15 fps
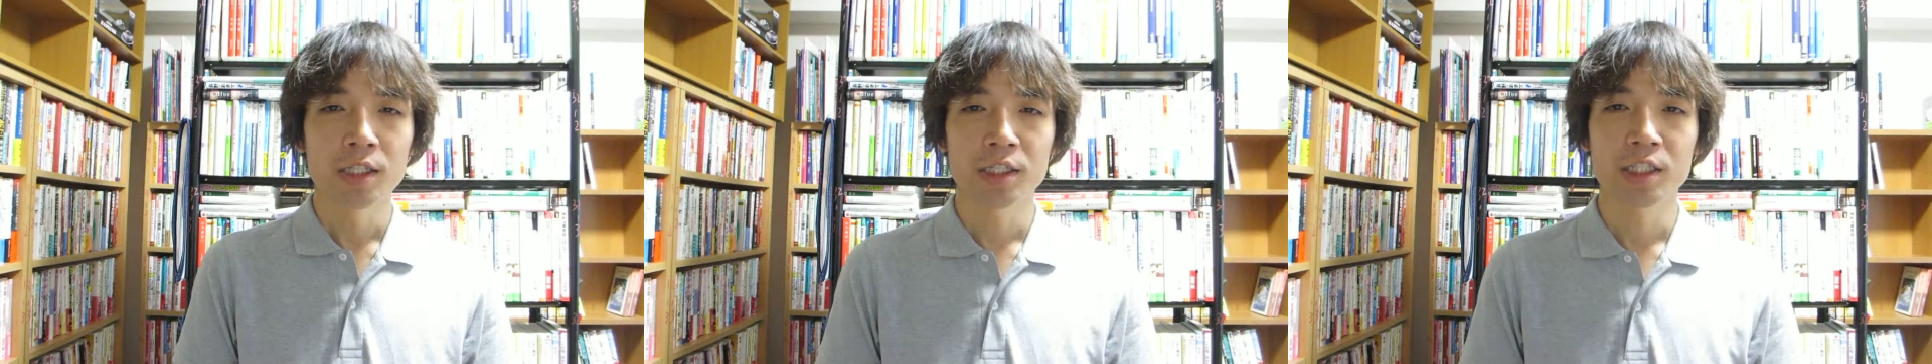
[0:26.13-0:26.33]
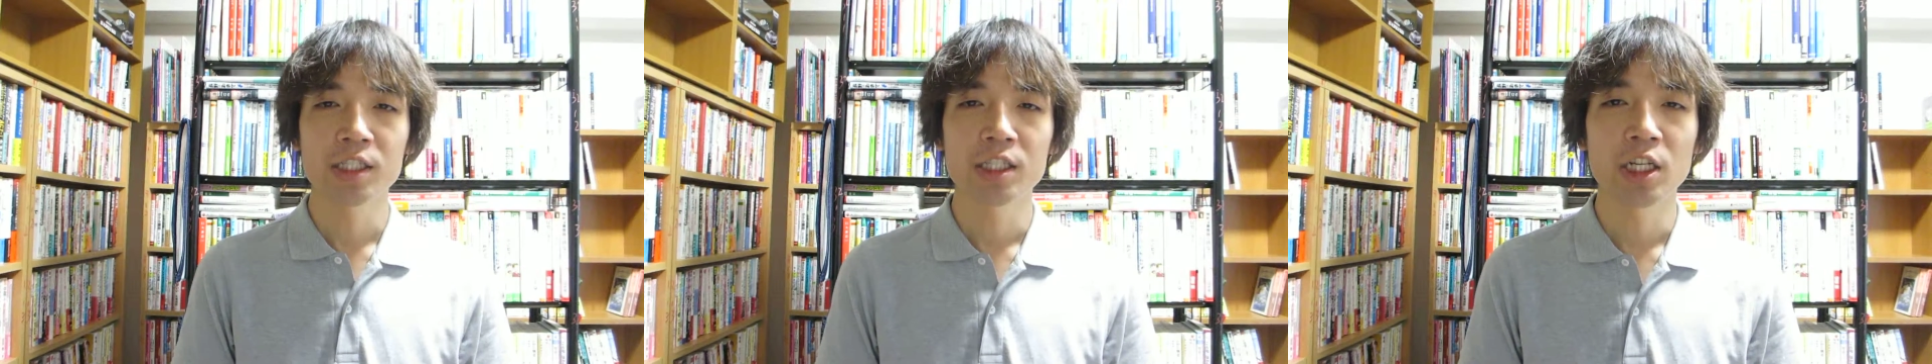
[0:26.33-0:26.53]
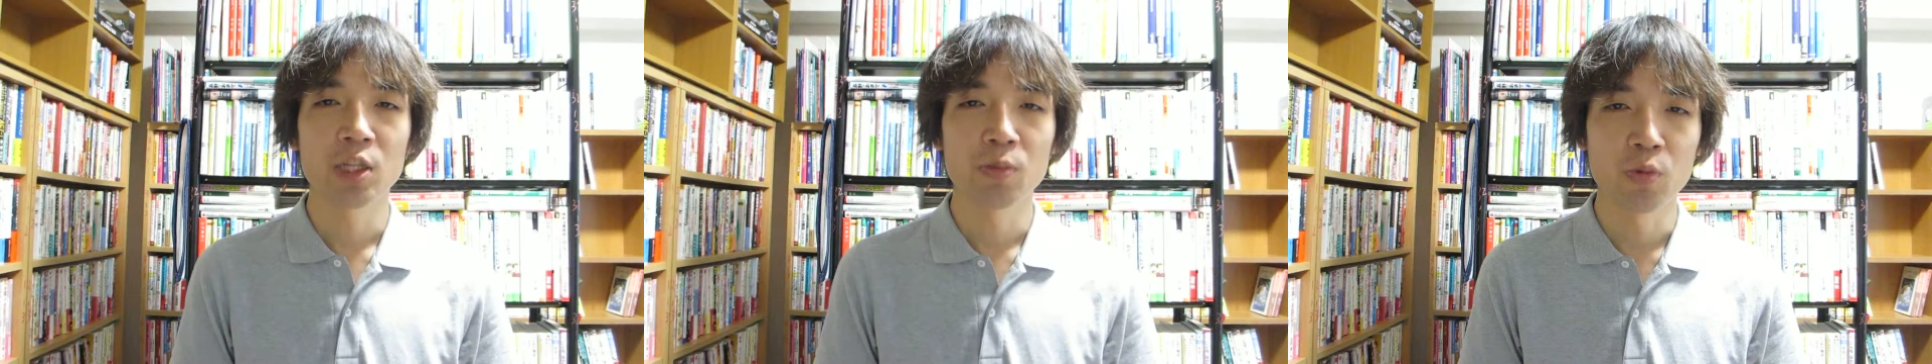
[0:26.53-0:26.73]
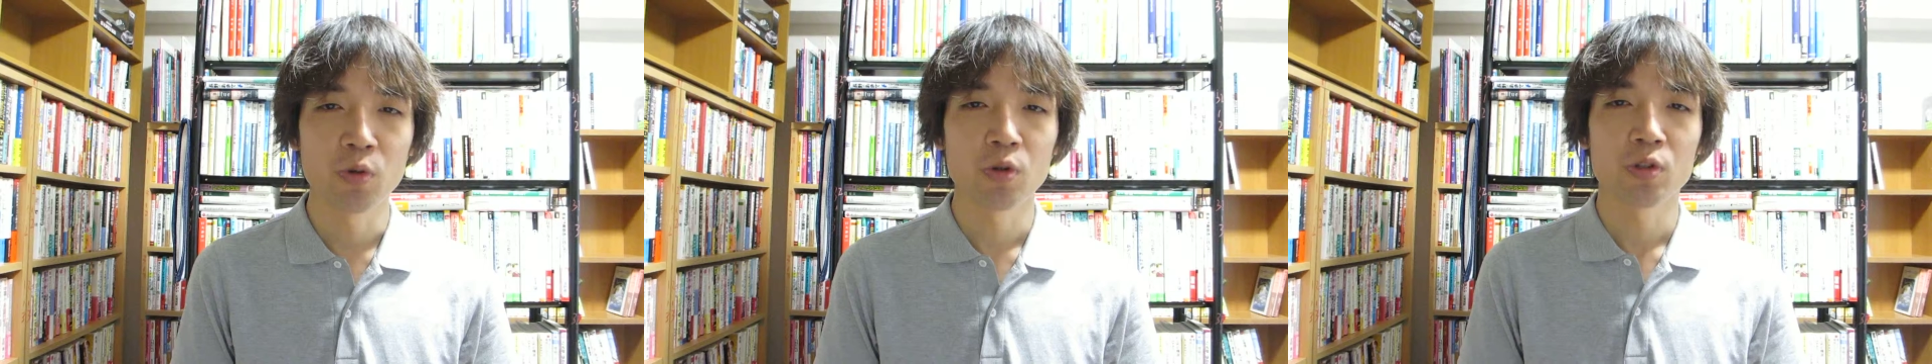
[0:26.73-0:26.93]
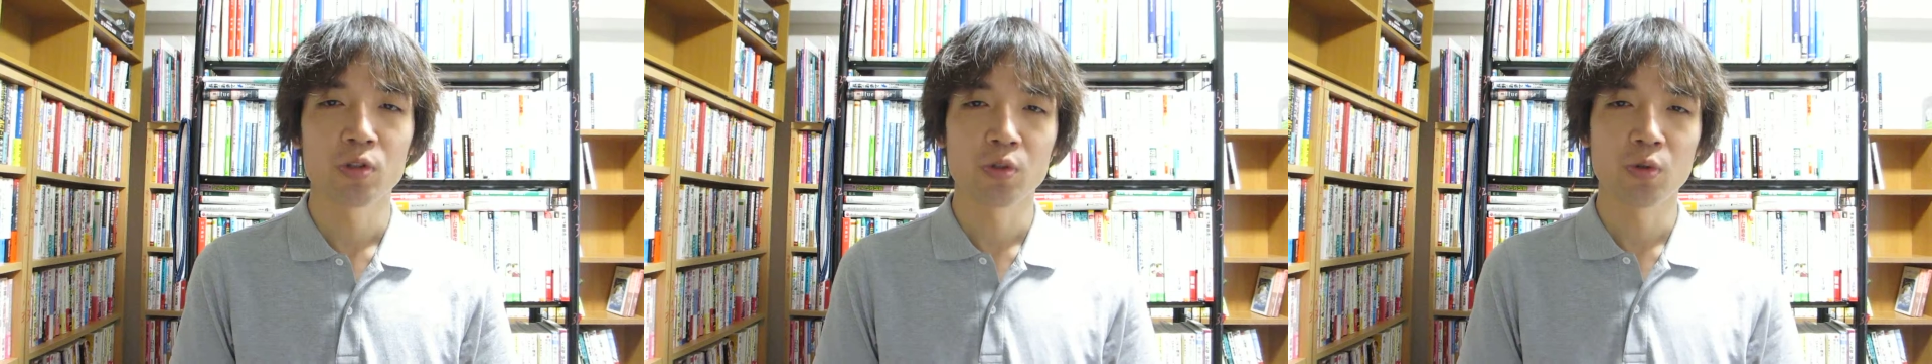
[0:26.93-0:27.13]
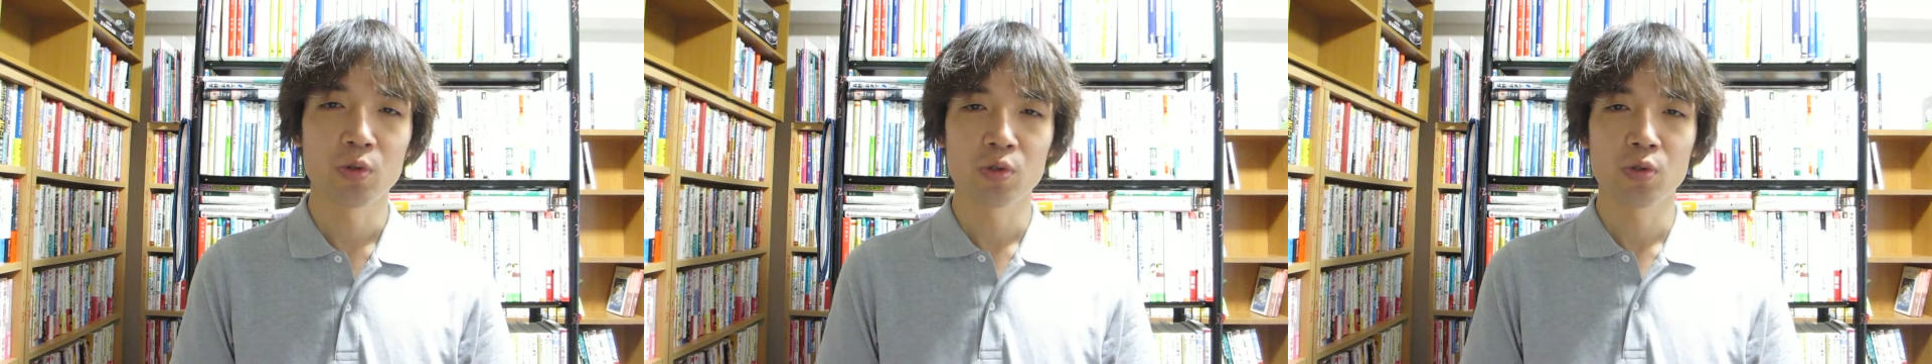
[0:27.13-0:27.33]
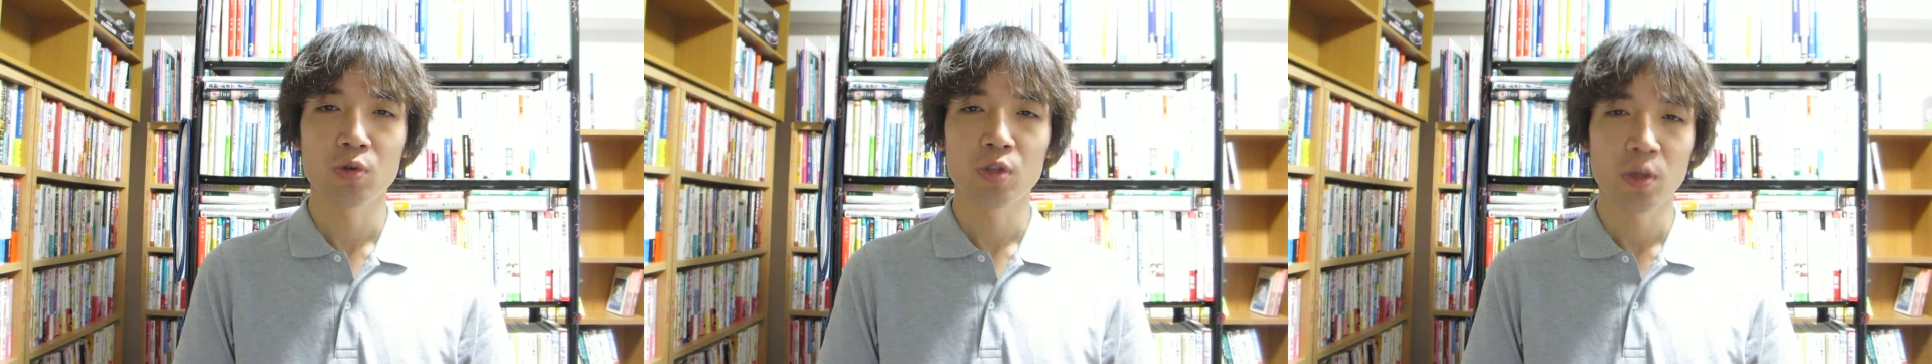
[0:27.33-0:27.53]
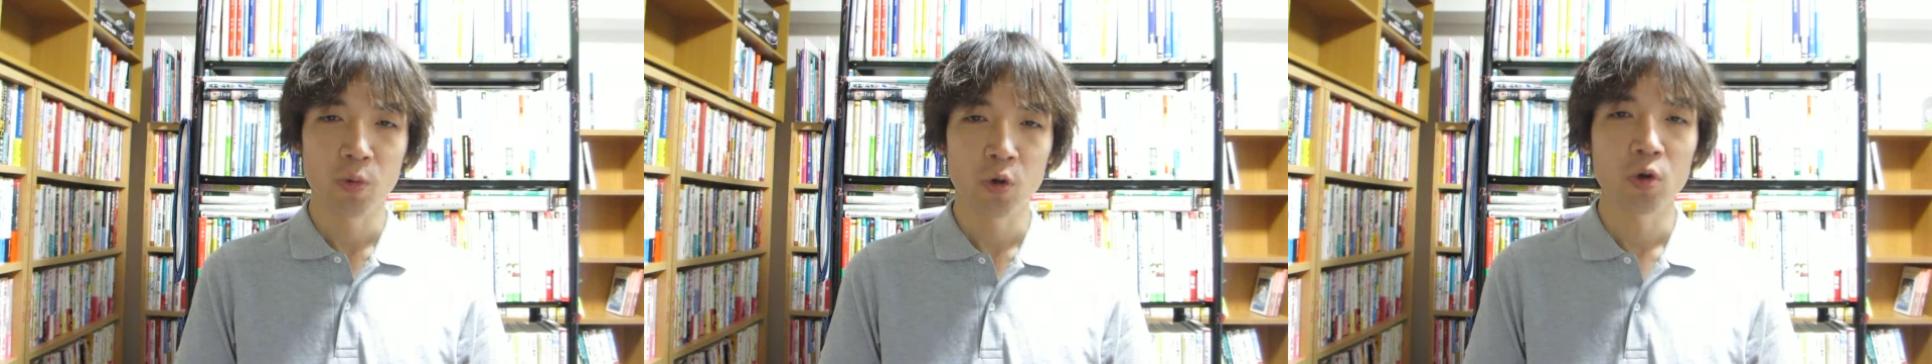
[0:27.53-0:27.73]
深夜でも早
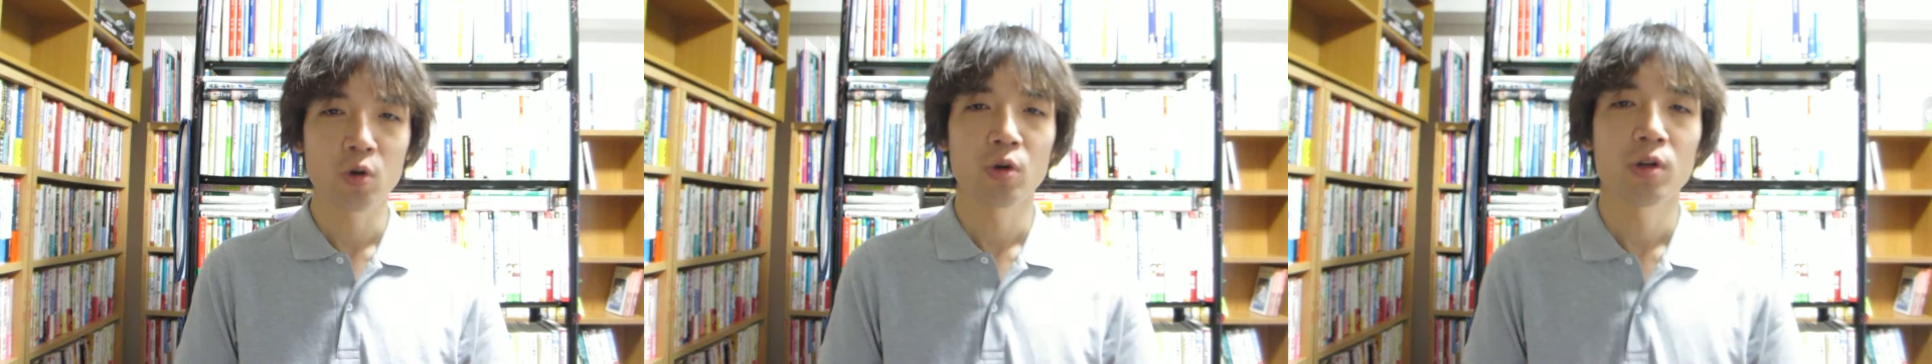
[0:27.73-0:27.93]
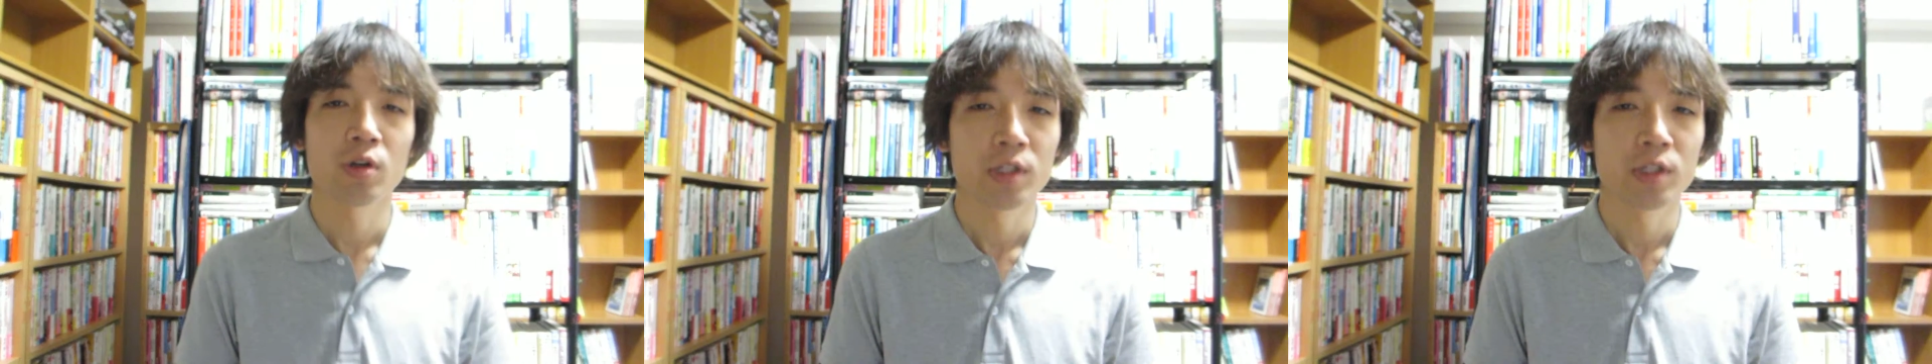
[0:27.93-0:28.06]
朝でも